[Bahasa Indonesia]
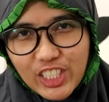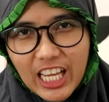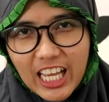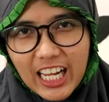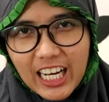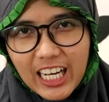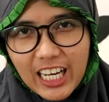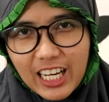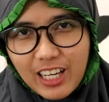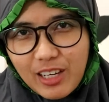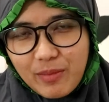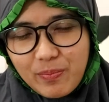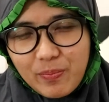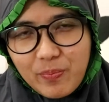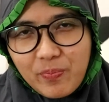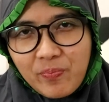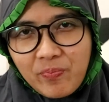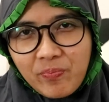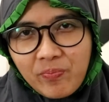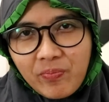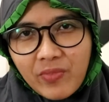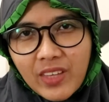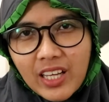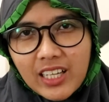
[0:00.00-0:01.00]
dalam
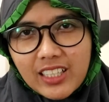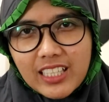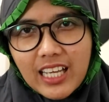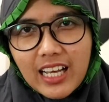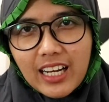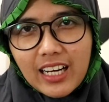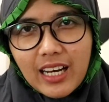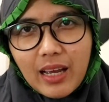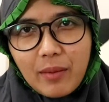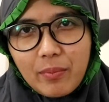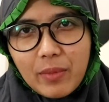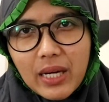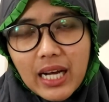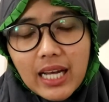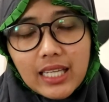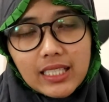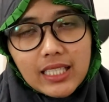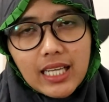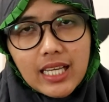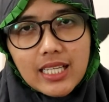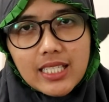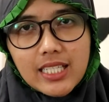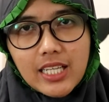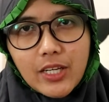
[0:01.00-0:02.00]
dalam
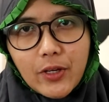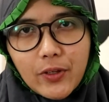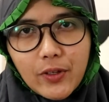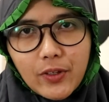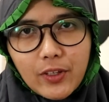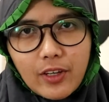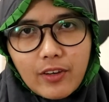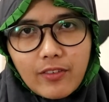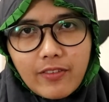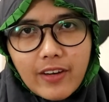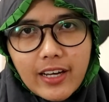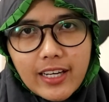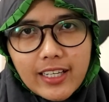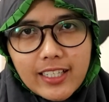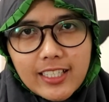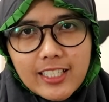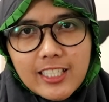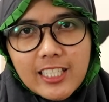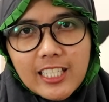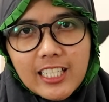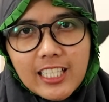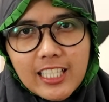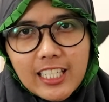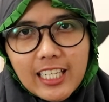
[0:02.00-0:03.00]
mengatasi
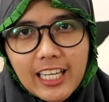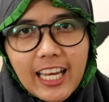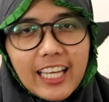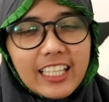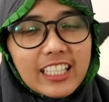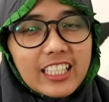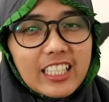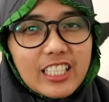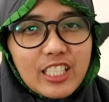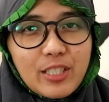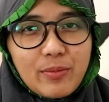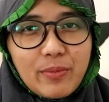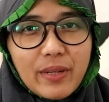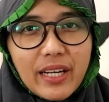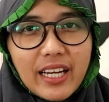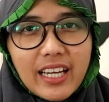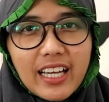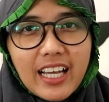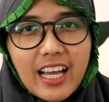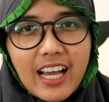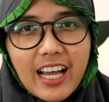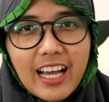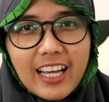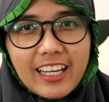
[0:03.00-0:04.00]
coronavirus ini at least
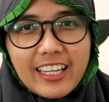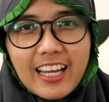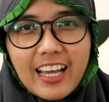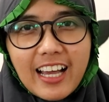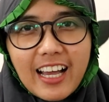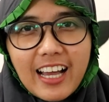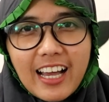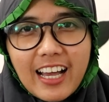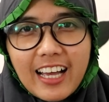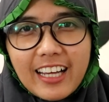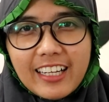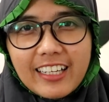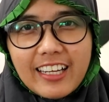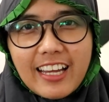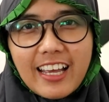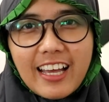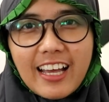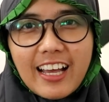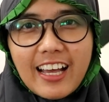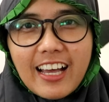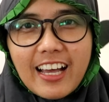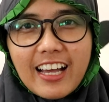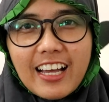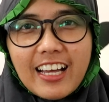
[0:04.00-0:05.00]
mereka ada
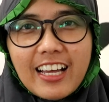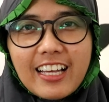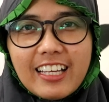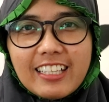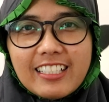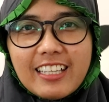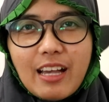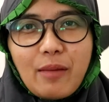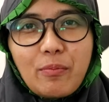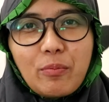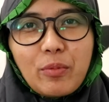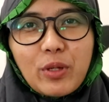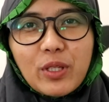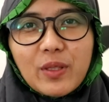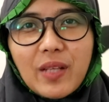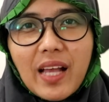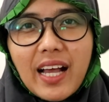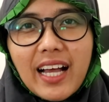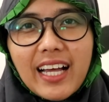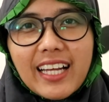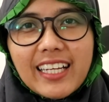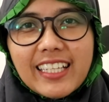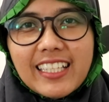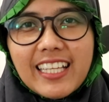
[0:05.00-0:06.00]
ada campur
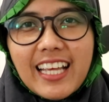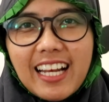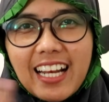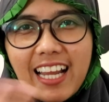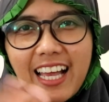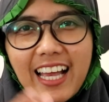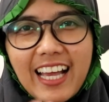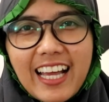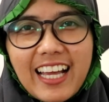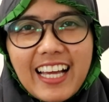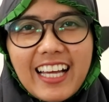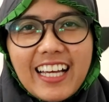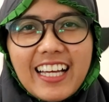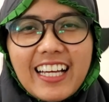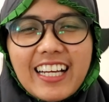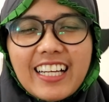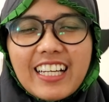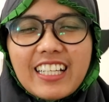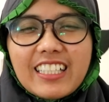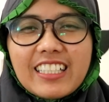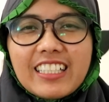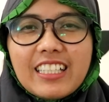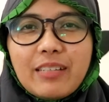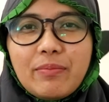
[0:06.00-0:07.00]
tangannya lah
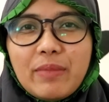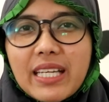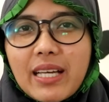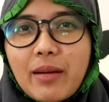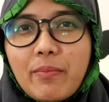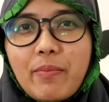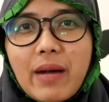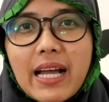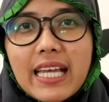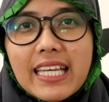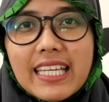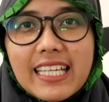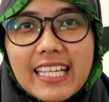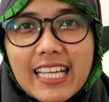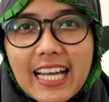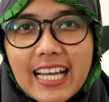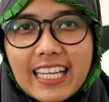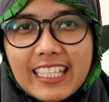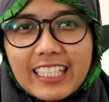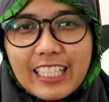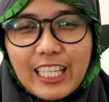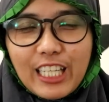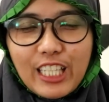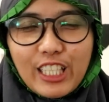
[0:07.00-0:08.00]
demi
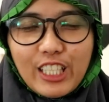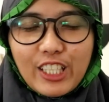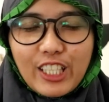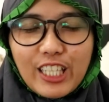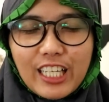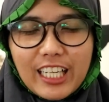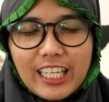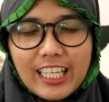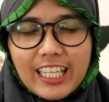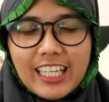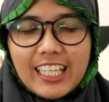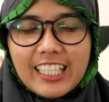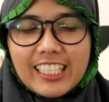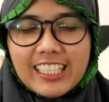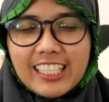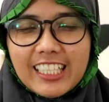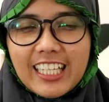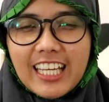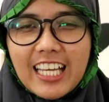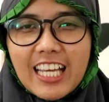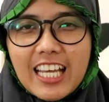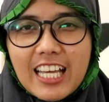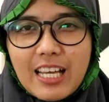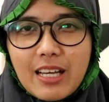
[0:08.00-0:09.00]
kebaikan gitu kan
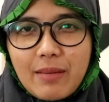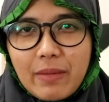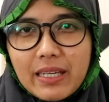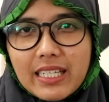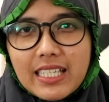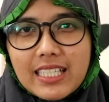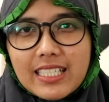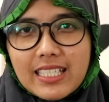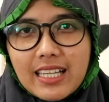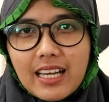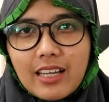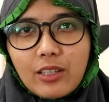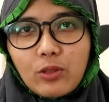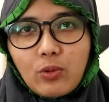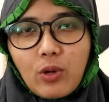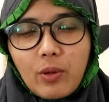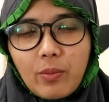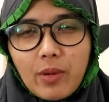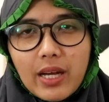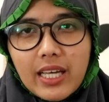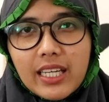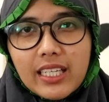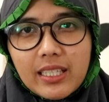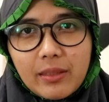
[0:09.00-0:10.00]
pada saat
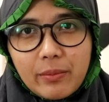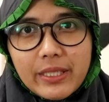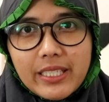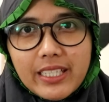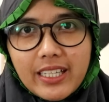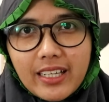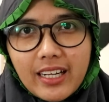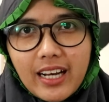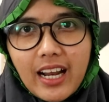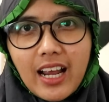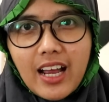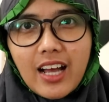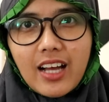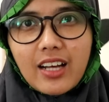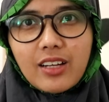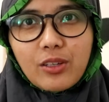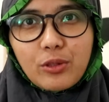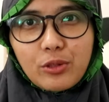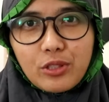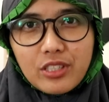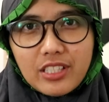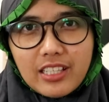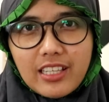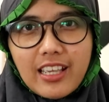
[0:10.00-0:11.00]
wabah ini menyerang
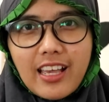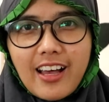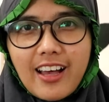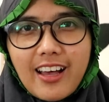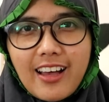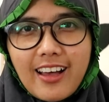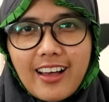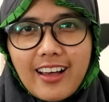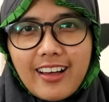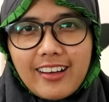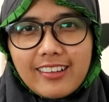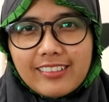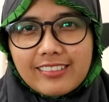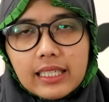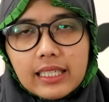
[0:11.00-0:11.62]
Rusia